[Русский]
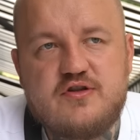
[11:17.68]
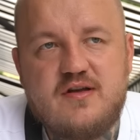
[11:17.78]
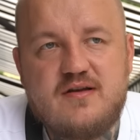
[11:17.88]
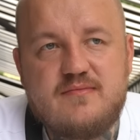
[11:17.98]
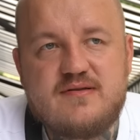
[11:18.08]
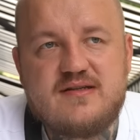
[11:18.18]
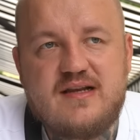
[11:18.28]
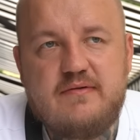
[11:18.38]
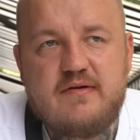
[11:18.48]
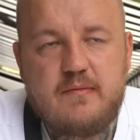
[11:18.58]
да, там со
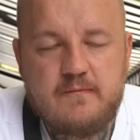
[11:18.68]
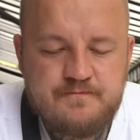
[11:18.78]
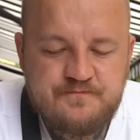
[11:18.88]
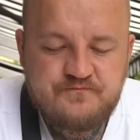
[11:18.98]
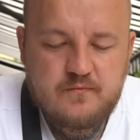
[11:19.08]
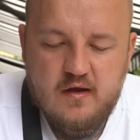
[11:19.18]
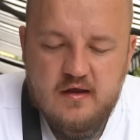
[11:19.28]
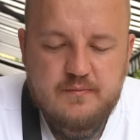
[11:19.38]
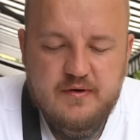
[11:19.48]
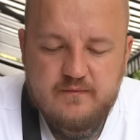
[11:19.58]
сливками.
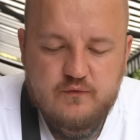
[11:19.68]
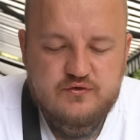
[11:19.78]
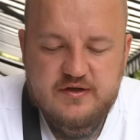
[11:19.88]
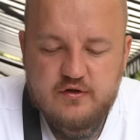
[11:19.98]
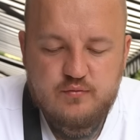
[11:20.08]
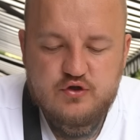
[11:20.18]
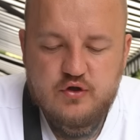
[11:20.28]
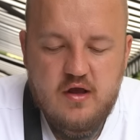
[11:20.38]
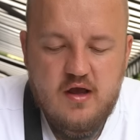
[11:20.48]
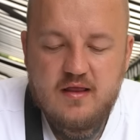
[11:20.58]
Это прям вкусно. Я думаю,
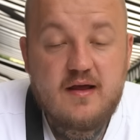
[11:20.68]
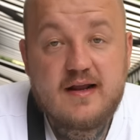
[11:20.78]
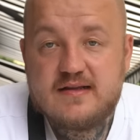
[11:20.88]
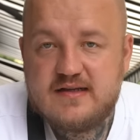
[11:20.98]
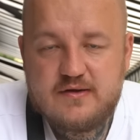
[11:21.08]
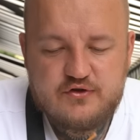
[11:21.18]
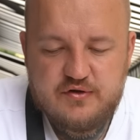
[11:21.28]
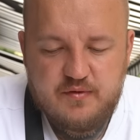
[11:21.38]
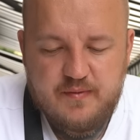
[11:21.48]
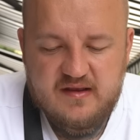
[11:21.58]
что Лоренцо это очень
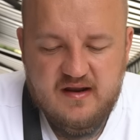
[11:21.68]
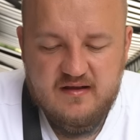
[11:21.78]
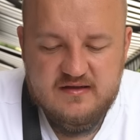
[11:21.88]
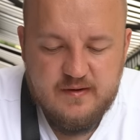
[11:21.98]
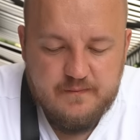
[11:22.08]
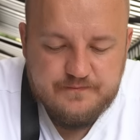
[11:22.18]
бы понравилось бы.